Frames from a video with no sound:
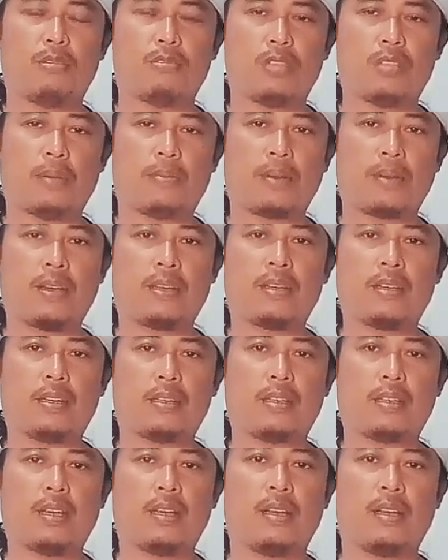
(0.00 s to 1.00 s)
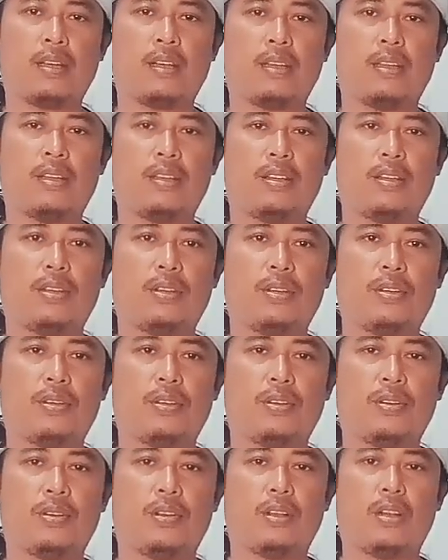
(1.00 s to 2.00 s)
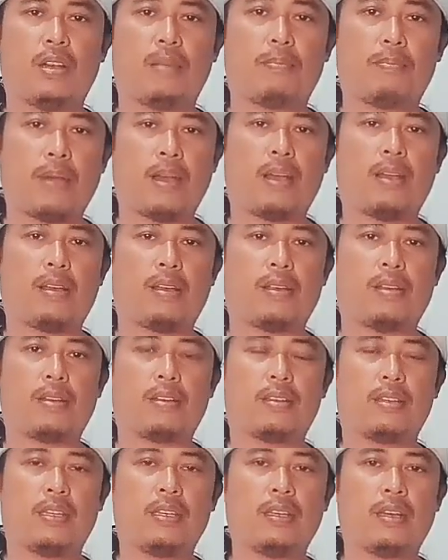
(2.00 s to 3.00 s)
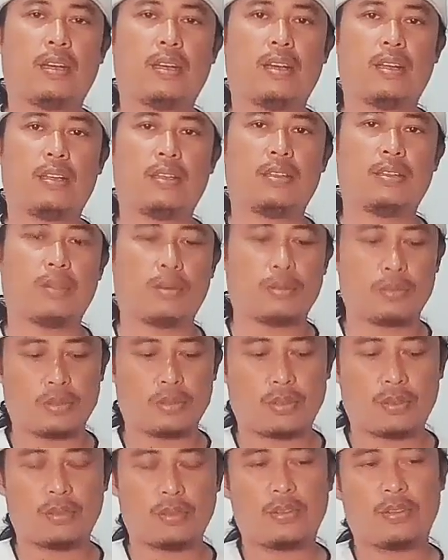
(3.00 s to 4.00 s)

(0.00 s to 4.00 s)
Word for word: Ucapkan kata lepang tiga kali, terus